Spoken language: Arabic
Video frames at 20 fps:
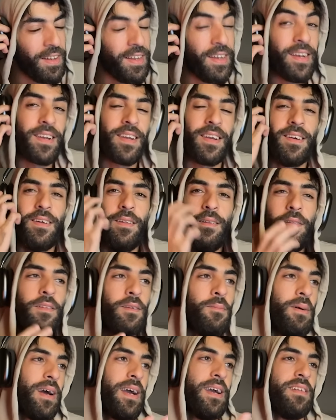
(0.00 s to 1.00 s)
لك انت
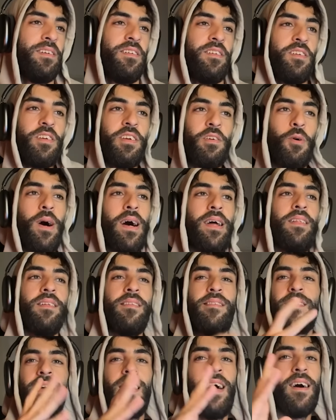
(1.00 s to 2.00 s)
ما لقيتش شي واحد
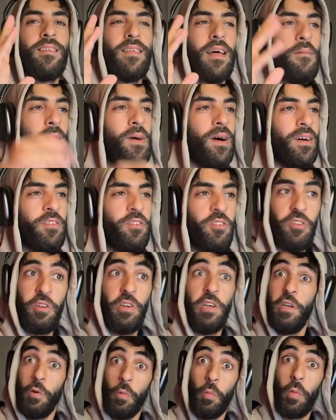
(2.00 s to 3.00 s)
يتسخر زعما شي